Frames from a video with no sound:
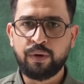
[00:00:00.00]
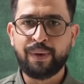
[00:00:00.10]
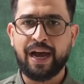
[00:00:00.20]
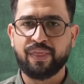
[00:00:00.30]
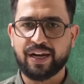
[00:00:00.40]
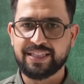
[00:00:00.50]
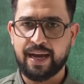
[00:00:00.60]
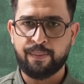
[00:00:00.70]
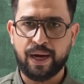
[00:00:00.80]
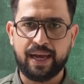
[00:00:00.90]
بالمحاضره
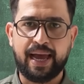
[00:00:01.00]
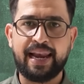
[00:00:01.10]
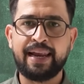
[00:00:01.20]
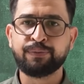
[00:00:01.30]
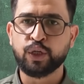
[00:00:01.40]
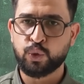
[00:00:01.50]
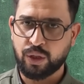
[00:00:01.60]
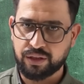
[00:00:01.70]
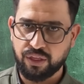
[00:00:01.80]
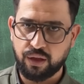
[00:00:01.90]
السابقه علمتك شو
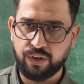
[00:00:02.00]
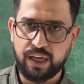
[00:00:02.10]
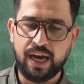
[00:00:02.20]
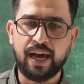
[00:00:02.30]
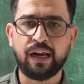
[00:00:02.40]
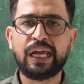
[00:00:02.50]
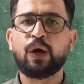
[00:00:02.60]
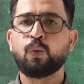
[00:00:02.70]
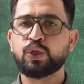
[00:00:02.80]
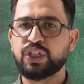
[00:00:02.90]
وقت تضيف اي e ار
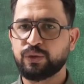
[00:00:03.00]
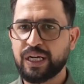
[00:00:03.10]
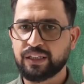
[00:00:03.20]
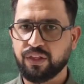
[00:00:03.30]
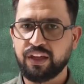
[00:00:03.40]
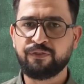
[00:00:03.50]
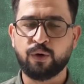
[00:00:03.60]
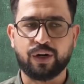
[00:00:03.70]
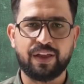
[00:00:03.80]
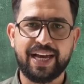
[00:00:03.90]
وش وقت تضيف
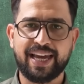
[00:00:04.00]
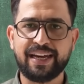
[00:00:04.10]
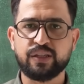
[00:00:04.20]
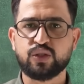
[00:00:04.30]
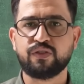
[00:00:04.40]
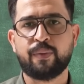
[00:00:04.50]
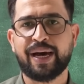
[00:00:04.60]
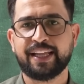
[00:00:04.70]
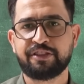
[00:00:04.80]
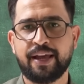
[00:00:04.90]
مور اذا كانت الصفه
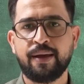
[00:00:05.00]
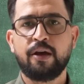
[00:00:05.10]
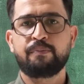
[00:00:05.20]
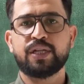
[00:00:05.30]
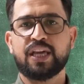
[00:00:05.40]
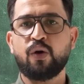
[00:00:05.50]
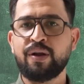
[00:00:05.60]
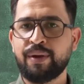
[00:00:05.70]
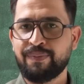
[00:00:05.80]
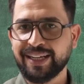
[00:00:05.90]
مالتنا متكونه
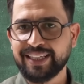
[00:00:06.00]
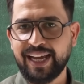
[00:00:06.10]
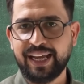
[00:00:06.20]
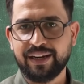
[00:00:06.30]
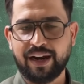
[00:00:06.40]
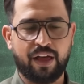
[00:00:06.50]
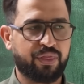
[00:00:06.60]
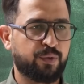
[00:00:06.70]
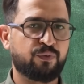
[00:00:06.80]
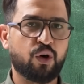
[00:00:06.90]
من مقطعين راح
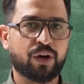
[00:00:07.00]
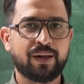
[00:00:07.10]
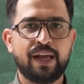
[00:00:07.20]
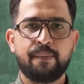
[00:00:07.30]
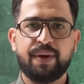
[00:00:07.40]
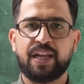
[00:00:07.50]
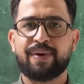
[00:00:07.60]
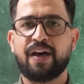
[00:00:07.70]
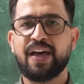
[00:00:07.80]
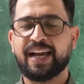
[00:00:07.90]
نضيف مور
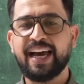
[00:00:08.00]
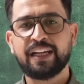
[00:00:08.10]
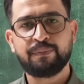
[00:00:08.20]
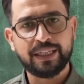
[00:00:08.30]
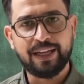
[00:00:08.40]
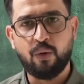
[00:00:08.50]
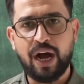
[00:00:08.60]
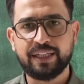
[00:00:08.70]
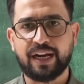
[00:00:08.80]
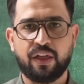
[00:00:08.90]
بينما اذا كانت مقطع
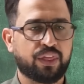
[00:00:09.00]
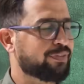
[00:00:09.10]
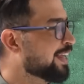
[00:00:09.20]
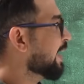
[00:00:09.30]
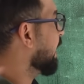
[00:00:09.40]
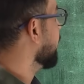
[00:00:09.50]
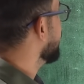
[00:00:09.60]
واحد راح نضيف اي e ار